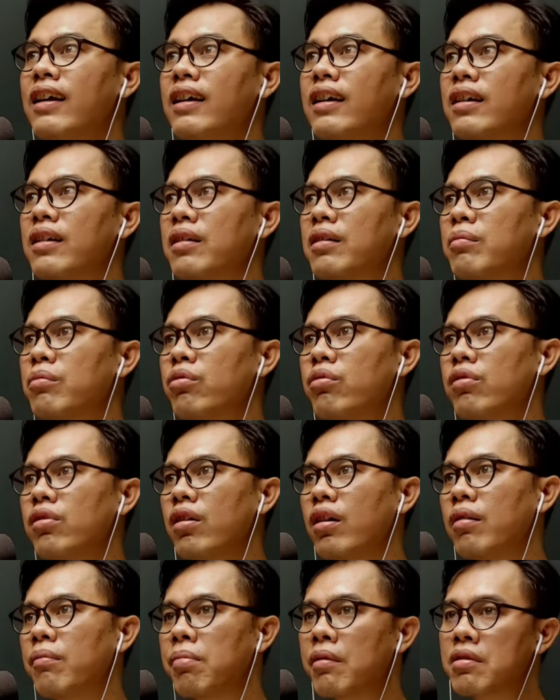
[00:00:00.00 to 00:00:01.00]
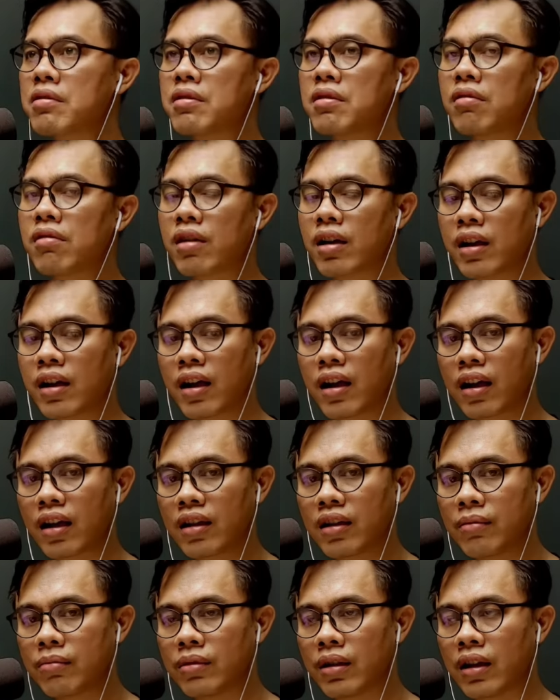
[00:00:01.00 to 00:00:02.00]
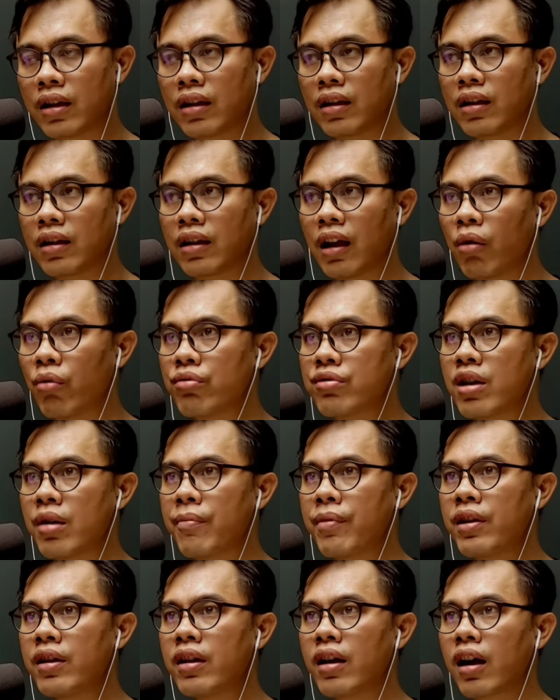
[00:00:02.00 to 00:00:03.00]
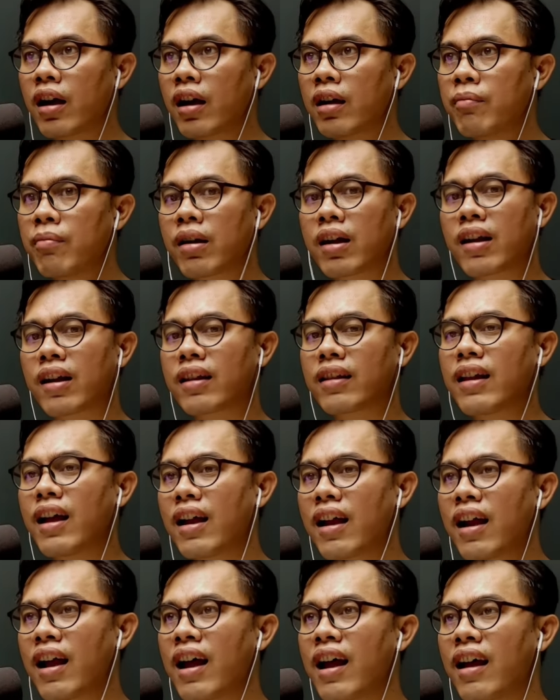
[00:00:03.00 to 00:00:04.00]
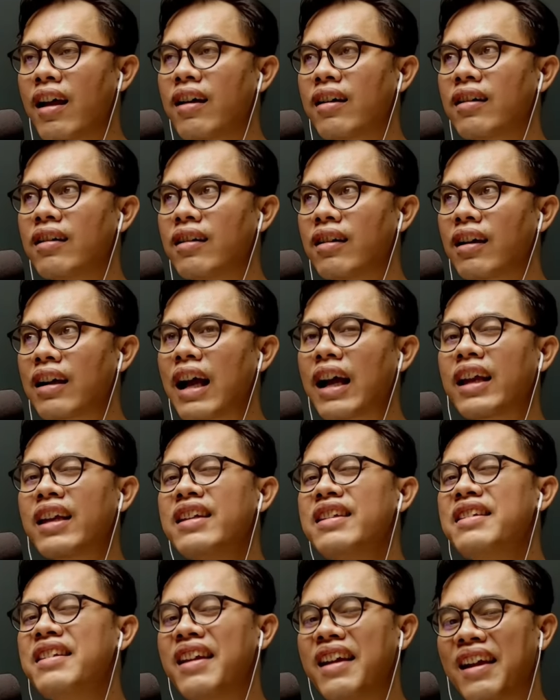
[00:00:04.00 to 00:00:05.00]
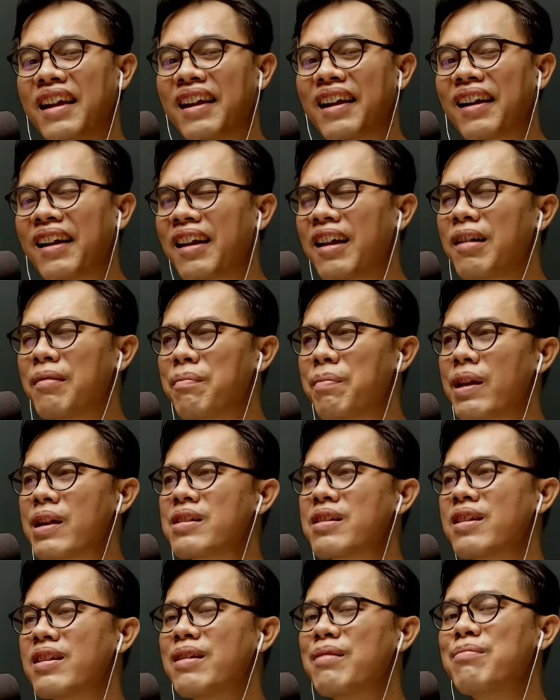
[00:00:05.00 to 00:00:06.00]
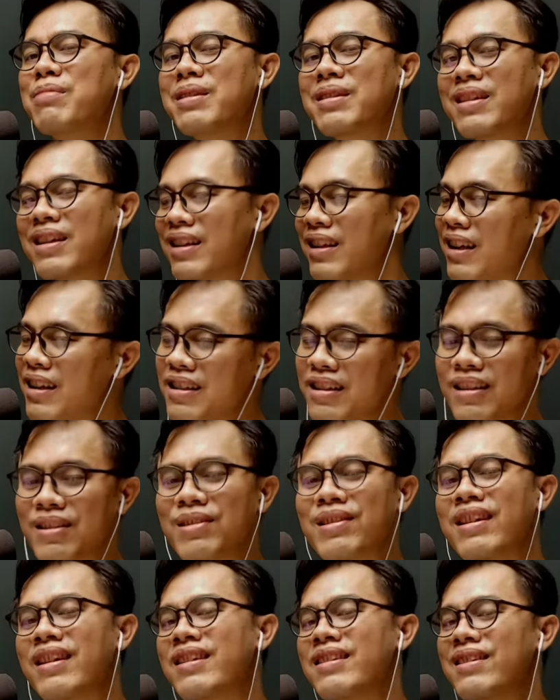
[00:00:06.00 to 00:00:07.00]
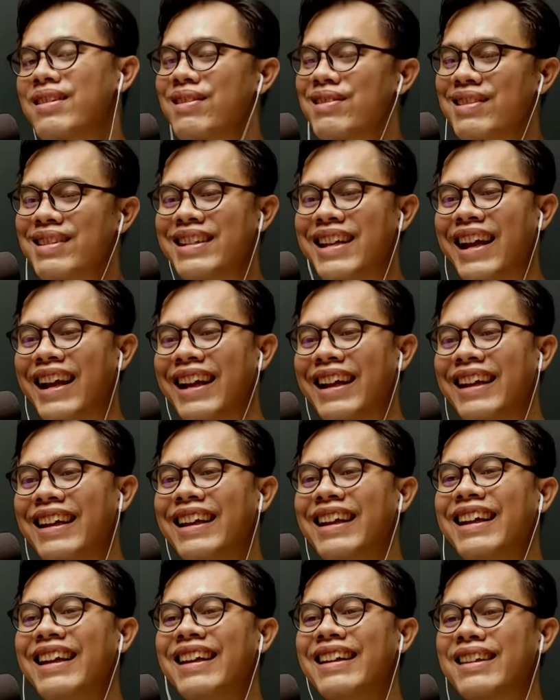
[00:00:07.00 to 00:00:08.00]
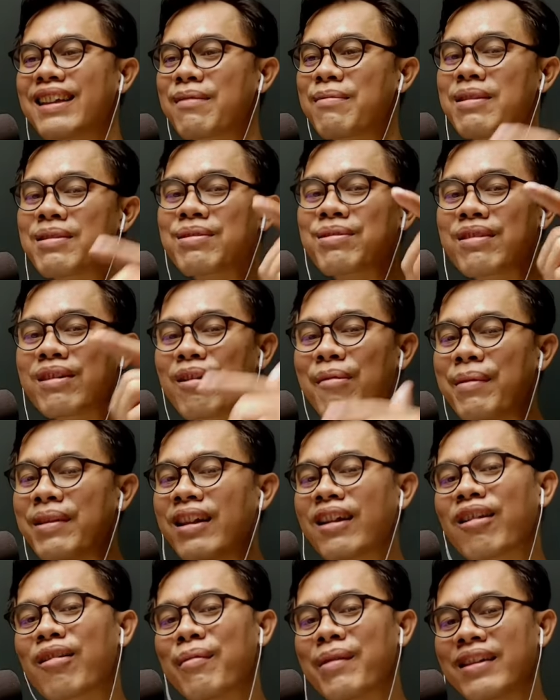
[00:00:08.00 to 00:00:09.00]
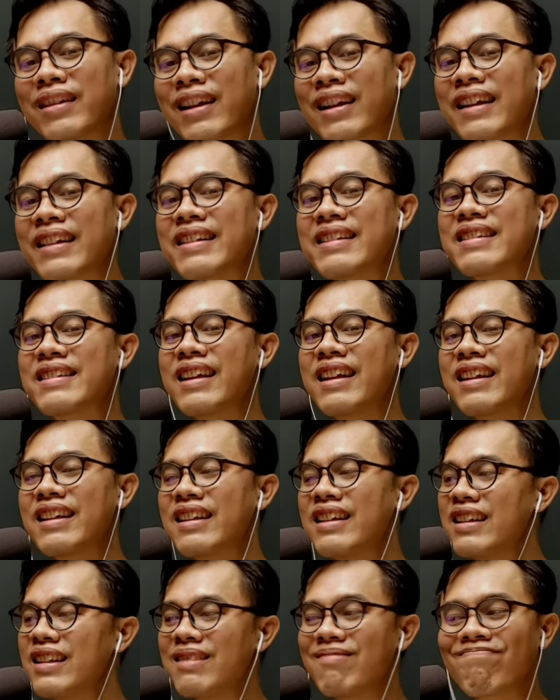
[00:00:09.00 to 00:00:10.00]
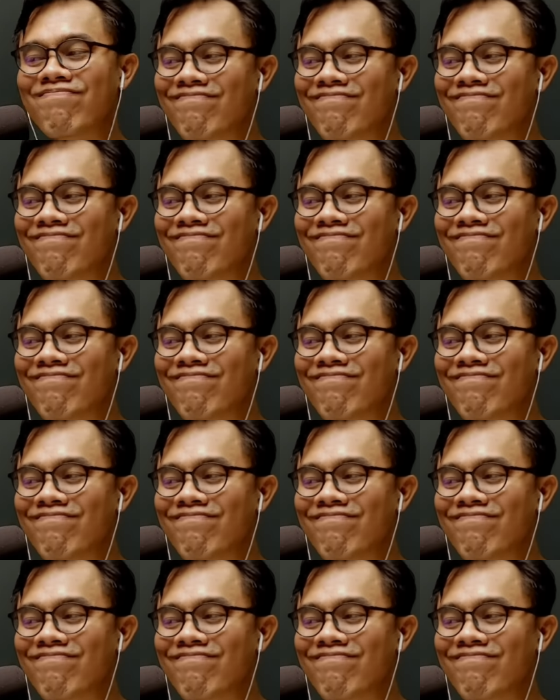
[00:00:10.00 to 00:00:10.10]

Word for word: Kemudian pasti orang yang akan diberi tanggung jawab ini akan bekertar uh, eh, kakinya karena pressure-nya besar dan seterusnya dan seterusnya. Termasuk juga komentar-komentar netizen di